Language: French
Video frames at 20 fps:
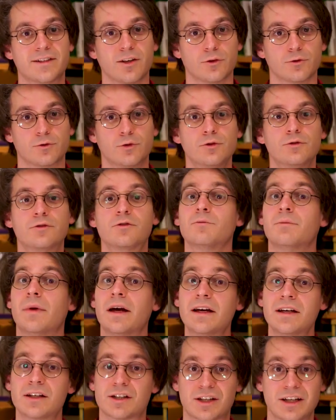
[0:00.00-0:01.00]
sans doute,
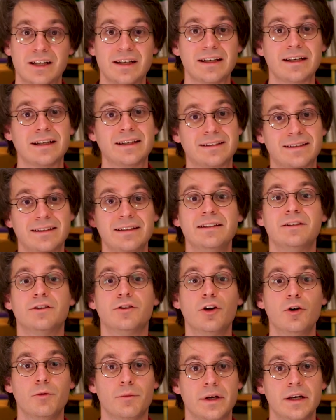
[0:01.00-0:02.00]
mais j'ai été
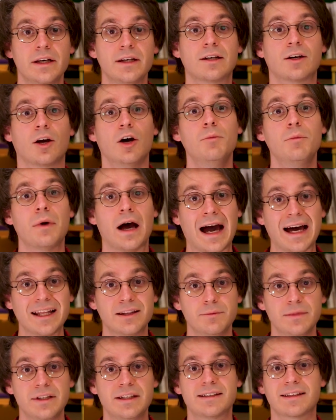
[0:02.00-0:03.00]
nommé comme
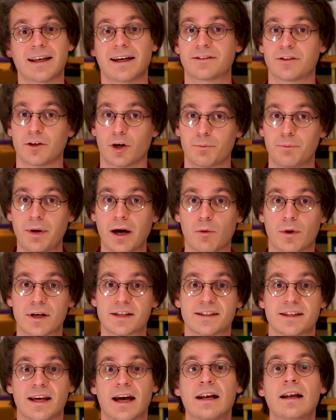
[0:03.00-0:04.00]
administrateur
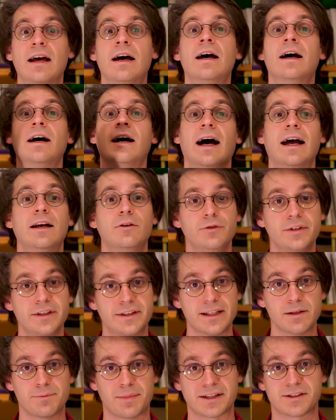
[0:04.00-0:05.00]
paroissial à
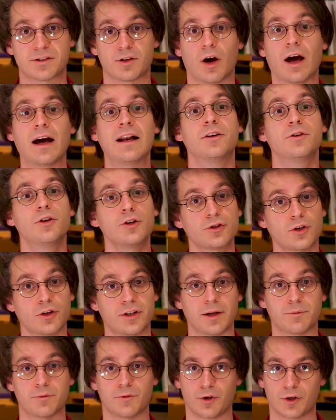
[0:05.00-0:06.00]
l'unité pastorale
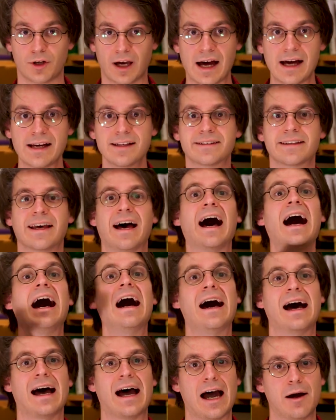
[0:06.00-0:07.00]
Notre-Dame de Grâce
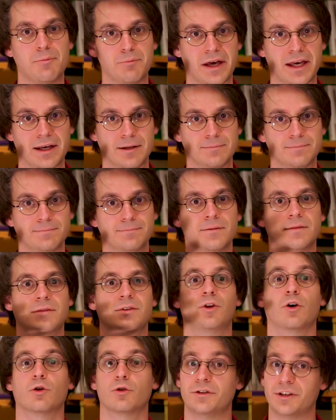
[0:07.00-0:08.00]
à Amay,
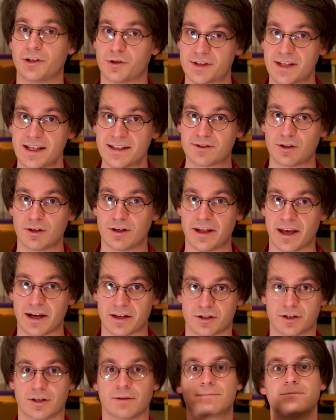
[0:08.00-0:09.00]
dans le diocèse de
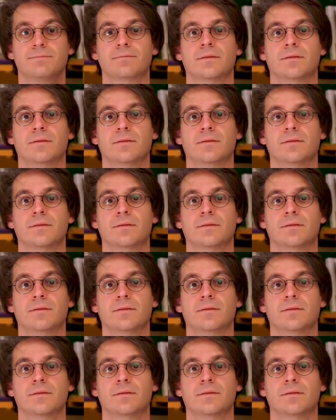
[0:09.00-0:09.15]
Liège.